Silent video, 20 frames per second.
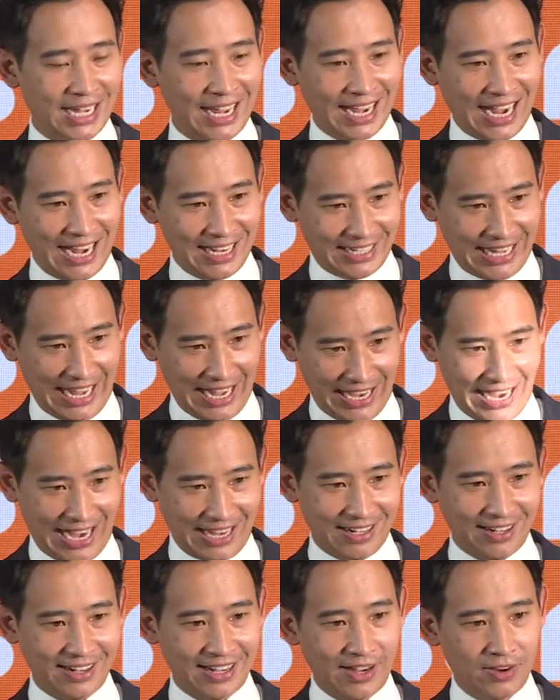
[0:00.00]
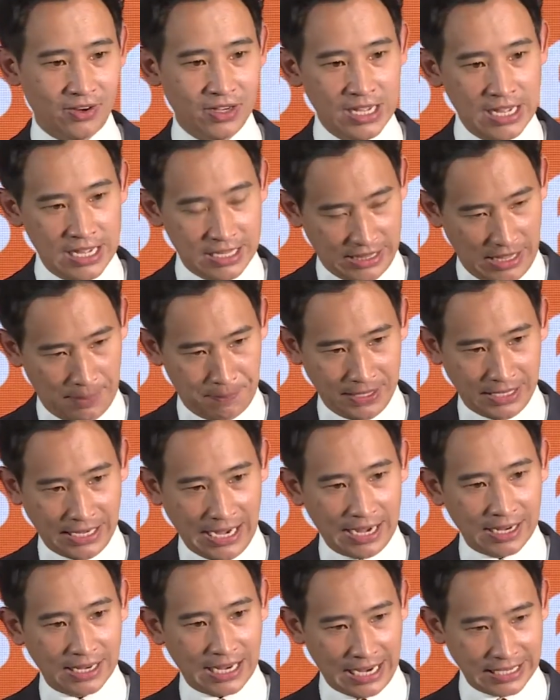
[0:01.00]
แค่การแข่งขันอย่างเดียวแต่เป็น
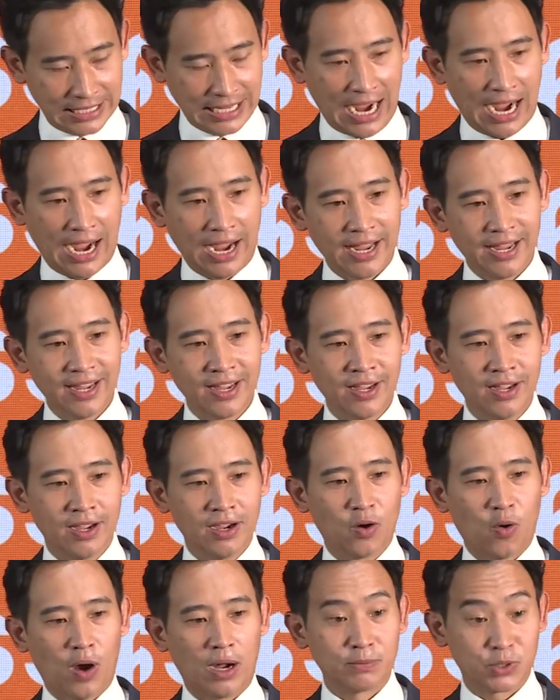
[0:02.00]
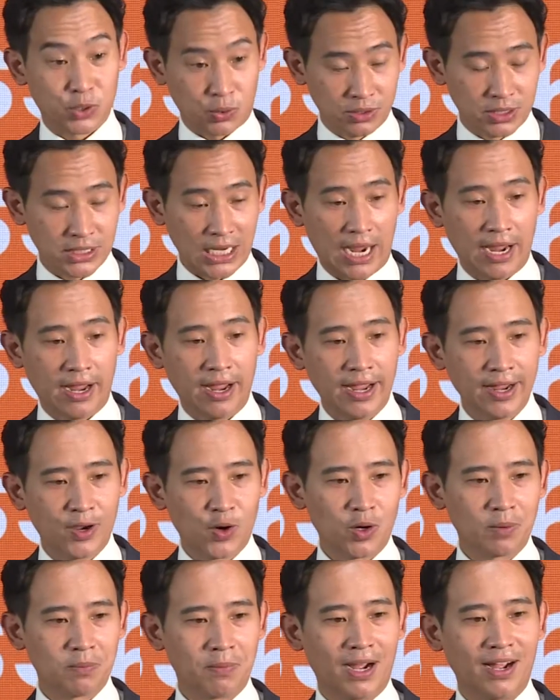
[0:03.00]
การขยายความสนใจให้ค
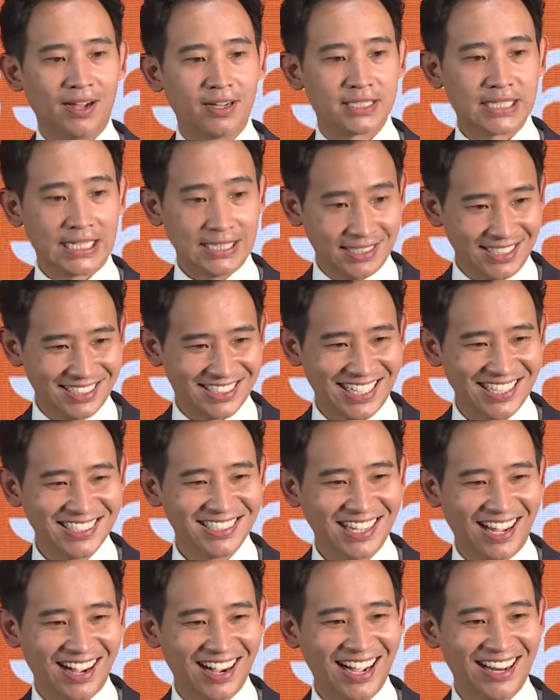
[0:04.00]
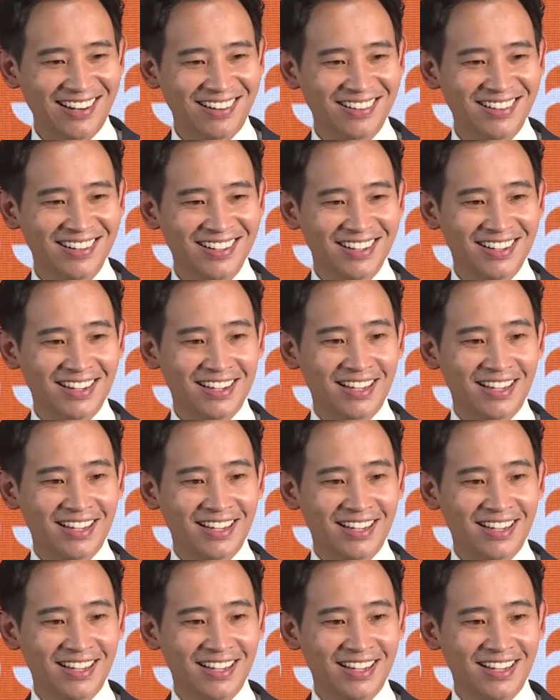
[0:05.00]
นมาใช้สิทธิ์ใช้เสียงกันเย
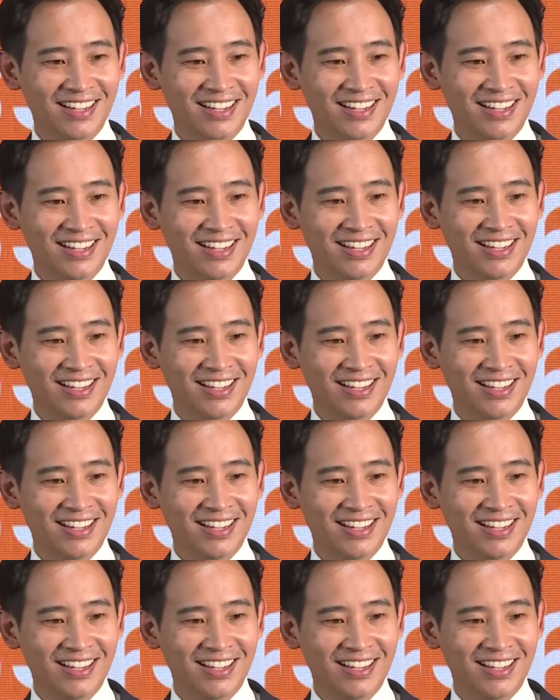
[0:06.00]
อะเป็นประวัติ